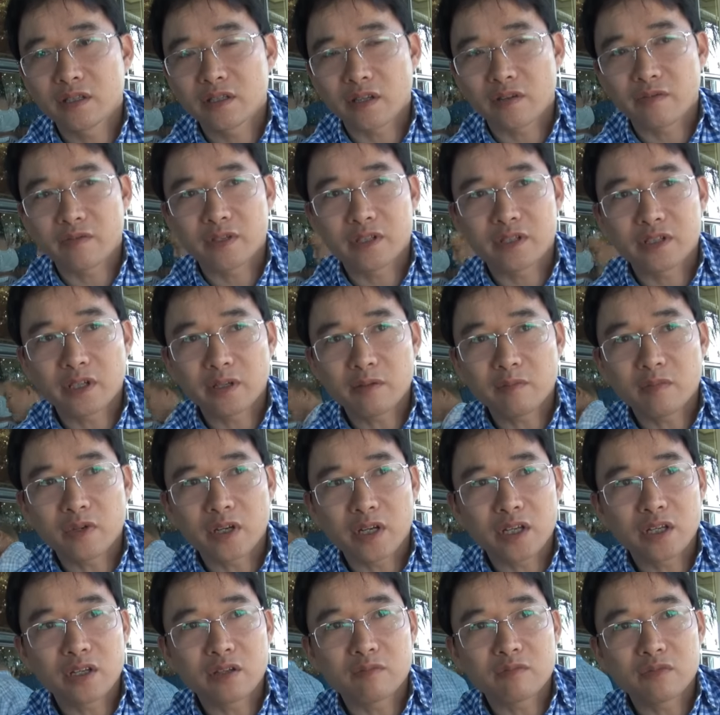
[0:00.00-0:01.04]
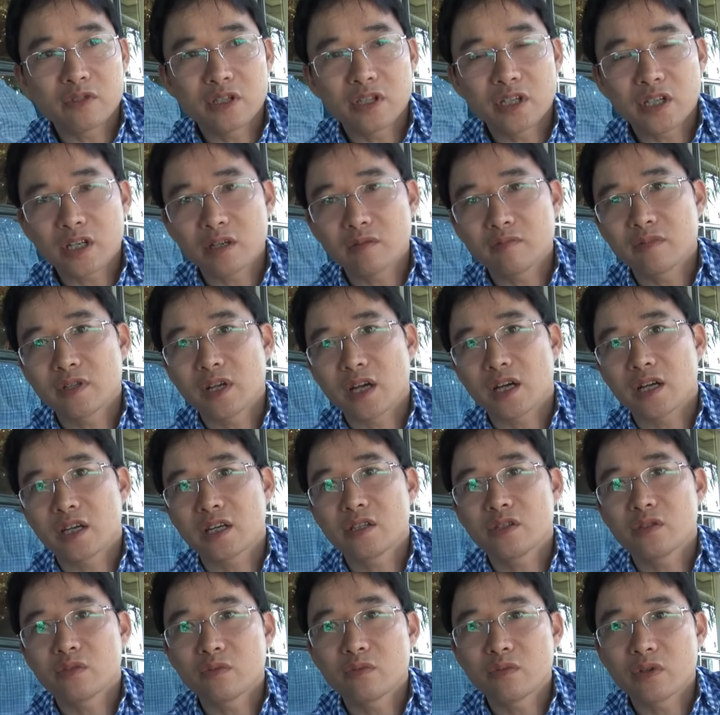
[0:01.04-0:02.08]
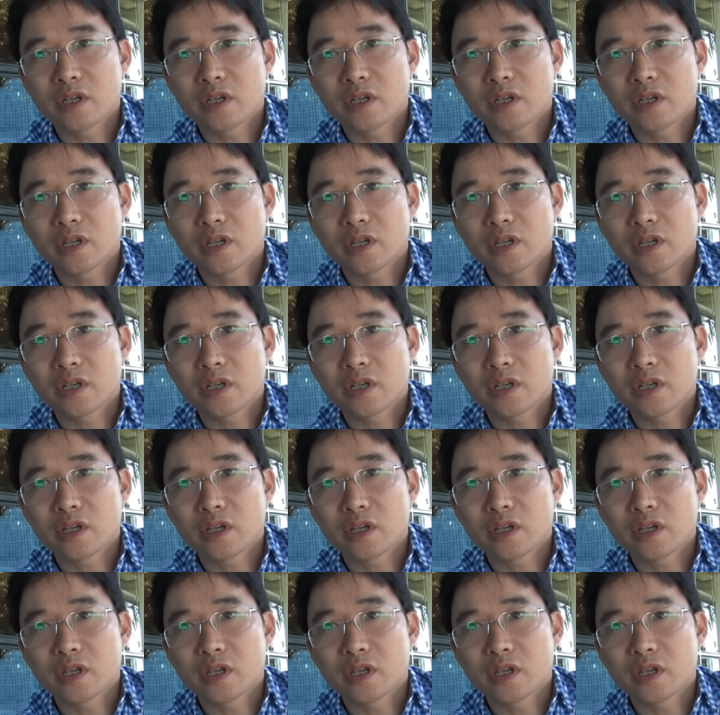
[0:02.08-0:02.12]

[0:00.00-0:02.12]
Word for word: tại vì chính Mỹ cũng chưa công nhận cái chủ